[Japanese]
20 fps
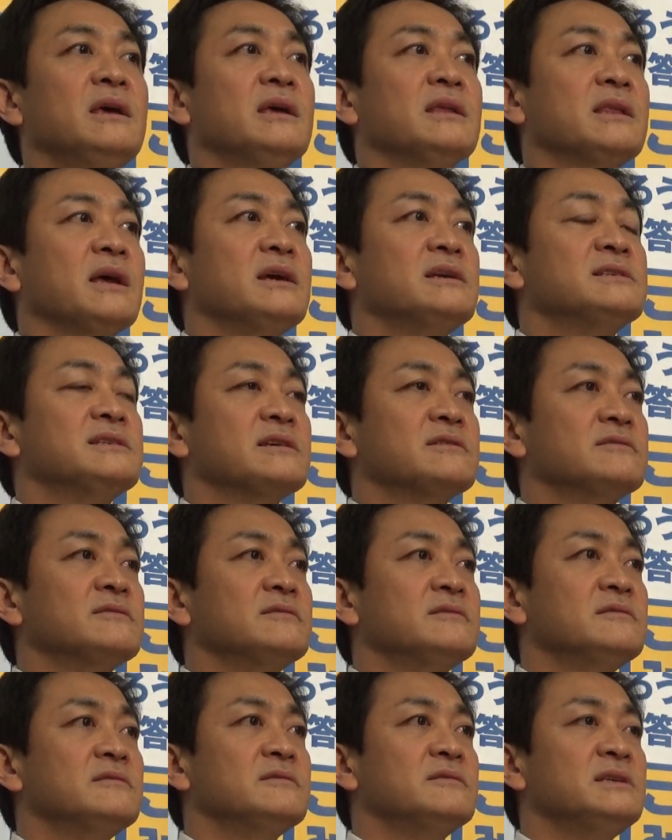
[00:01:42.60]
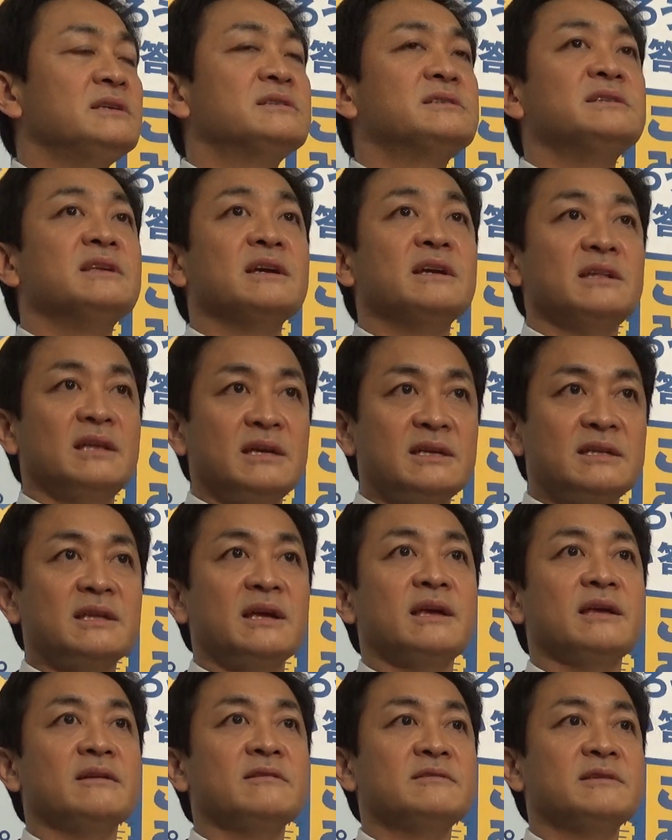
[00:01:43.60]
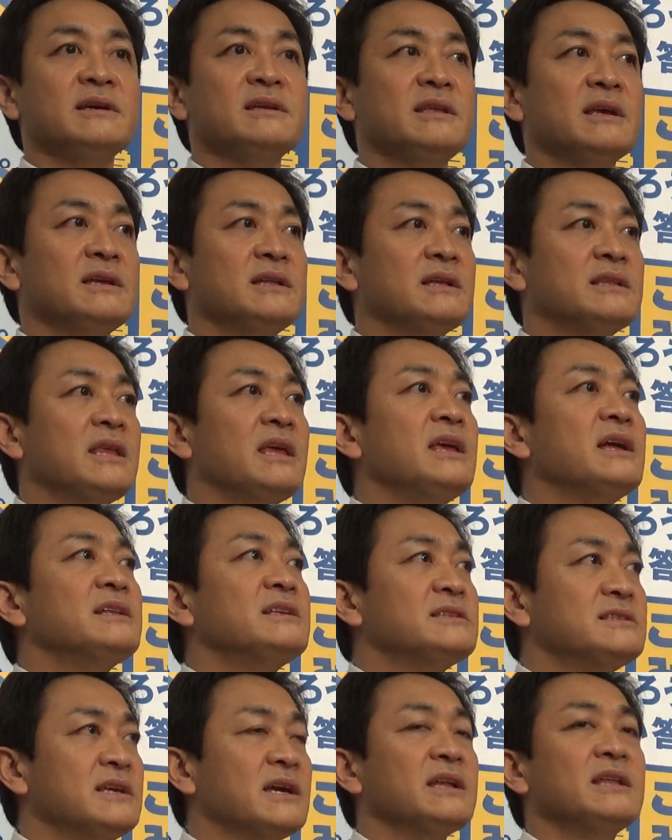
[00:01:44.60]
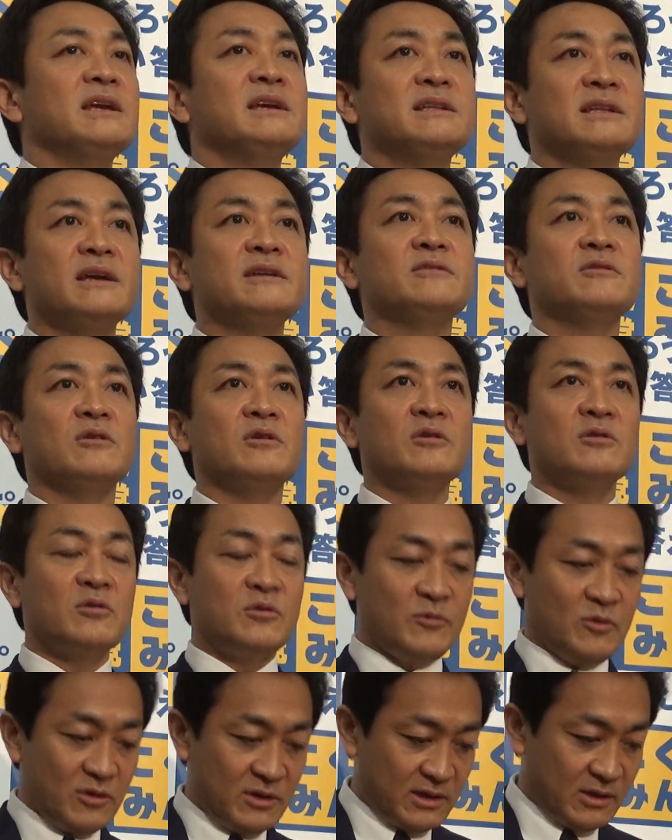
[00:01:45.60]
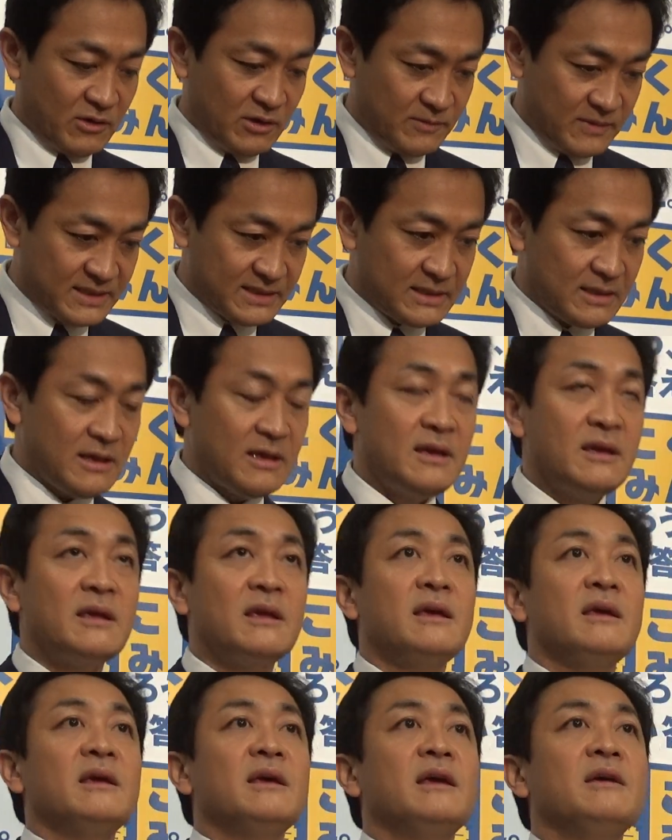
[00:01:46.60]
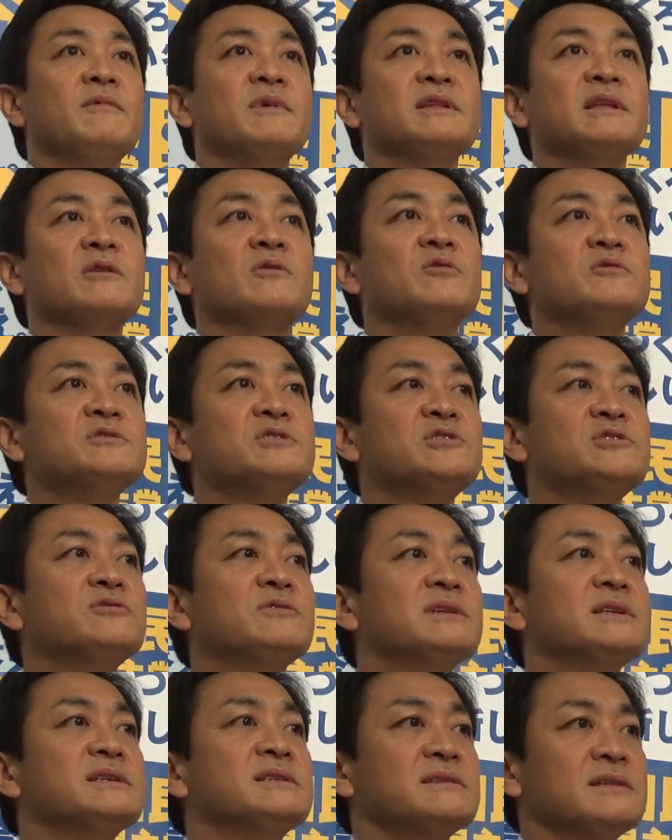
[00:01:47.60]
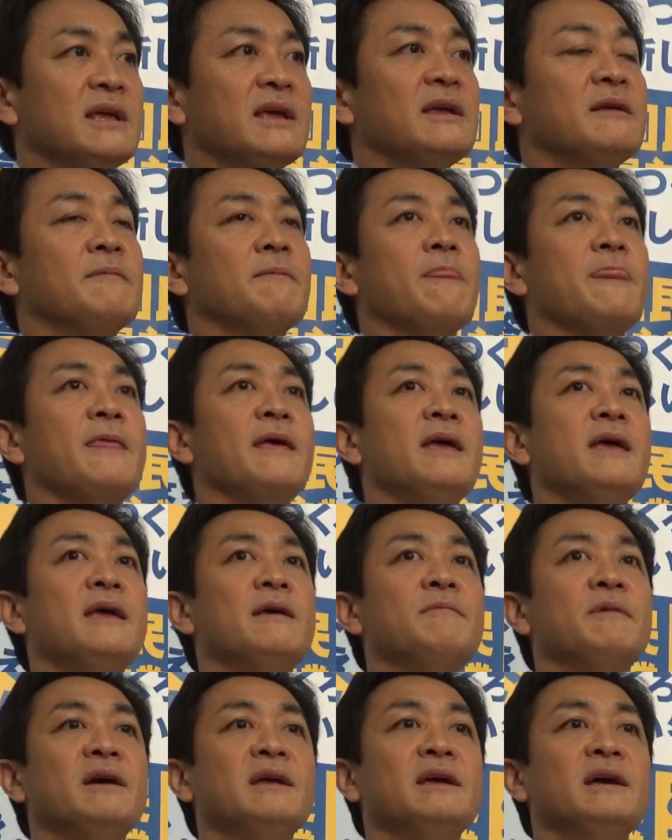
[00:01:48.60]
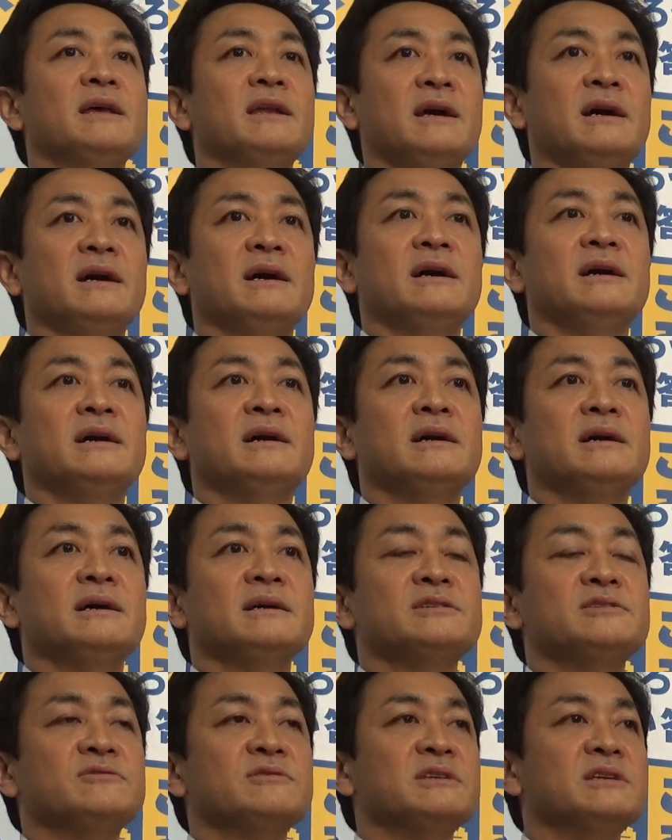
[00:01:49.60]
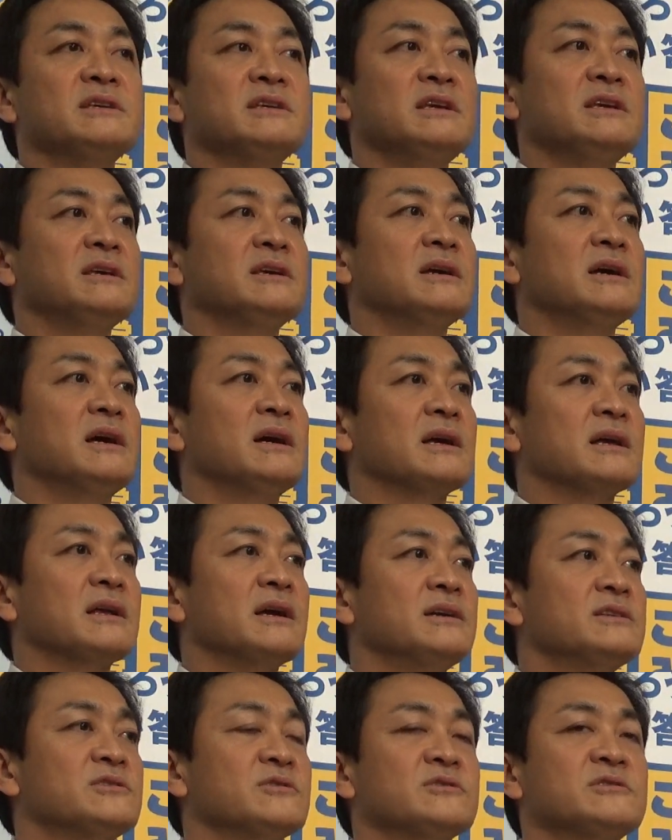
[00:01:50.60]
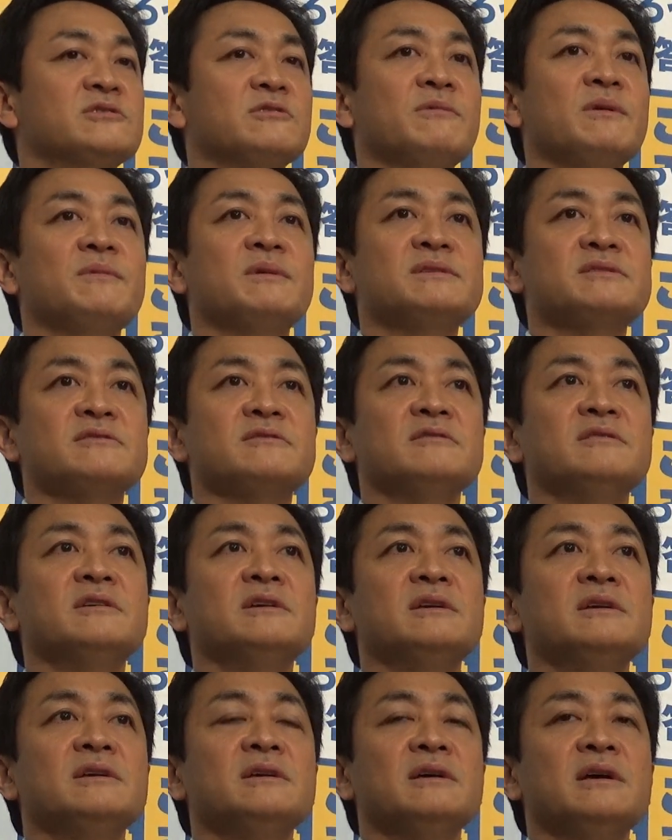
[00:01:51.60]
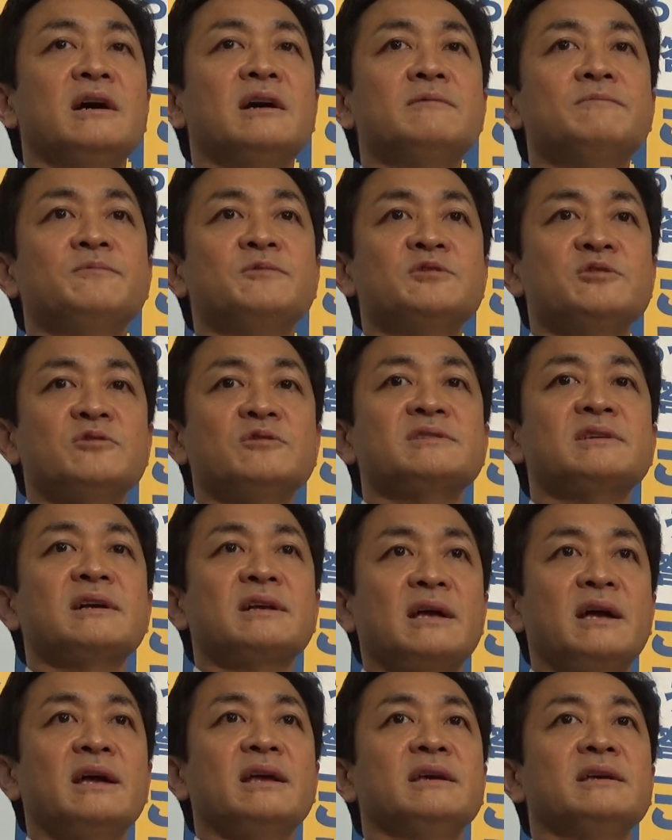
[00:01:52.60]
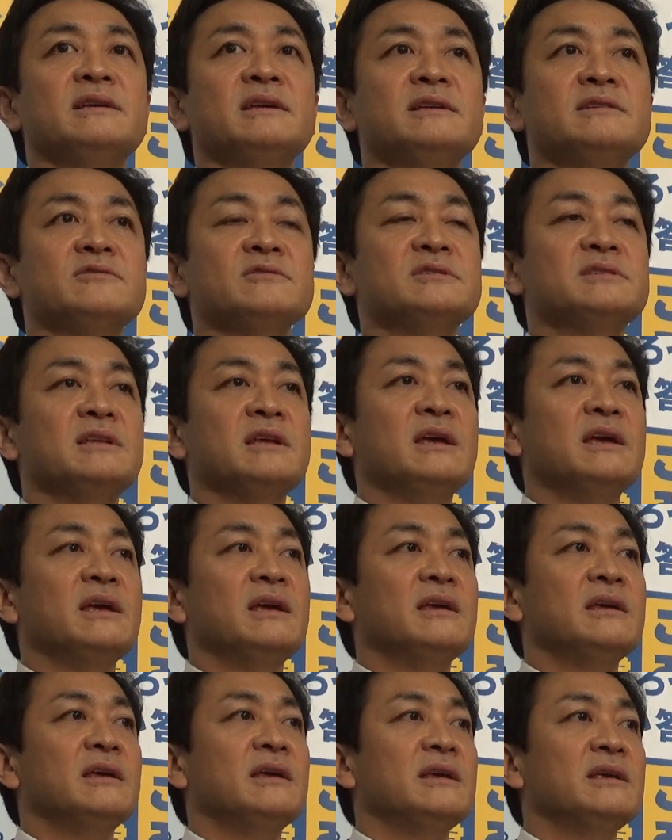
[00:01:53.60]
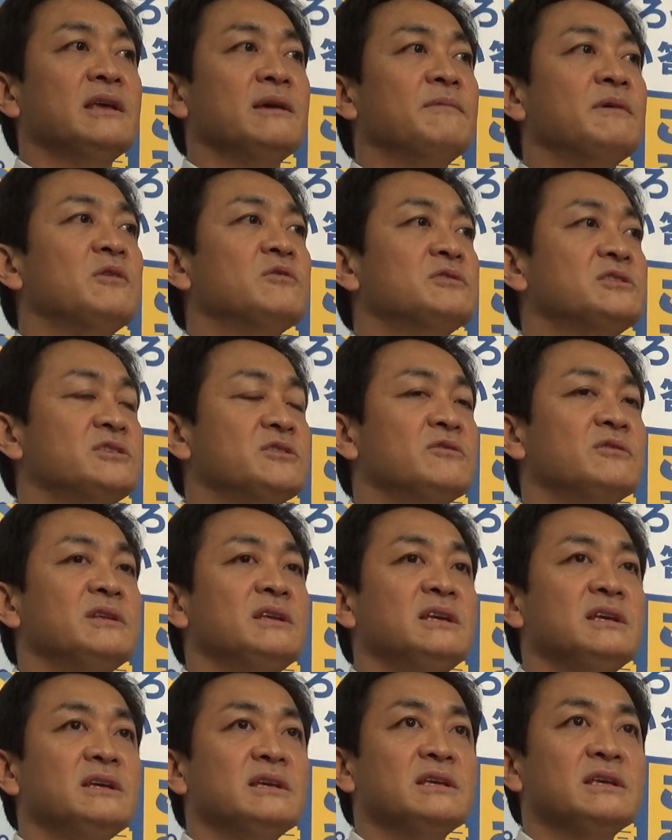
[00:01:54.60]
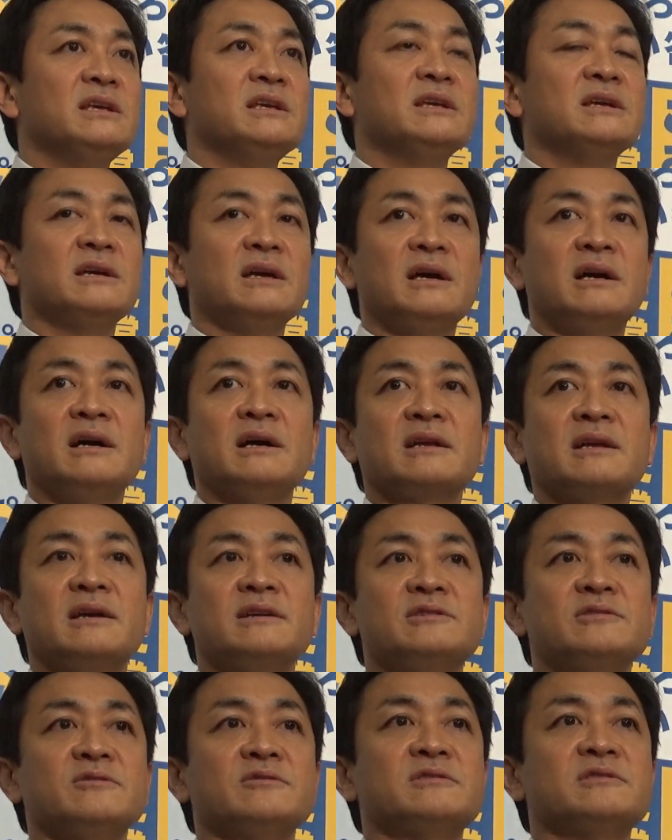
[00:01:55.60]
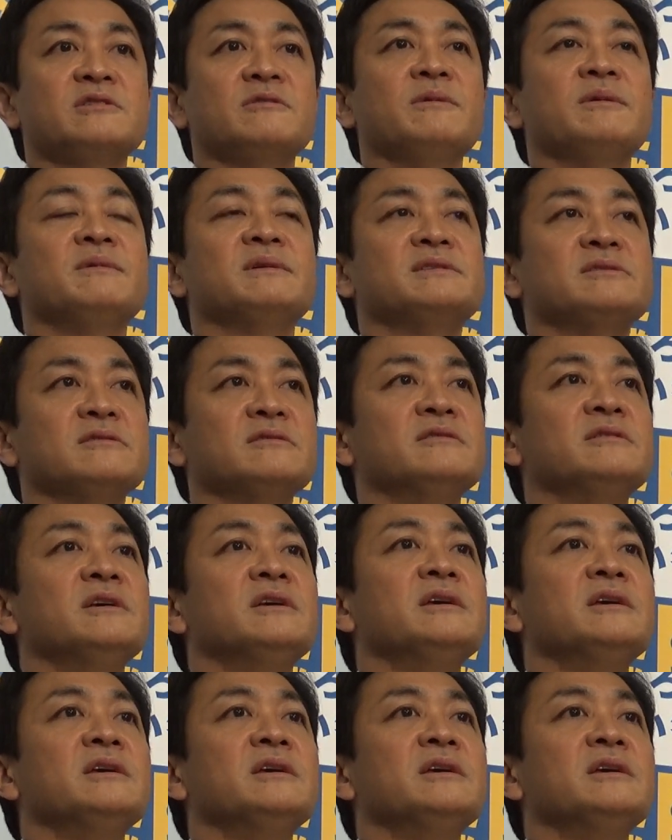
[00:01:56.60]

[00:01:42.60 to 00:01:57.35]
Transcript: 対策につなげていきたい具体的な提案につなげていきたいと思っておりますまた今週はですね前原衆議院議員が会長を務めます安保調査会、そして山尾志織議員が会長を務めます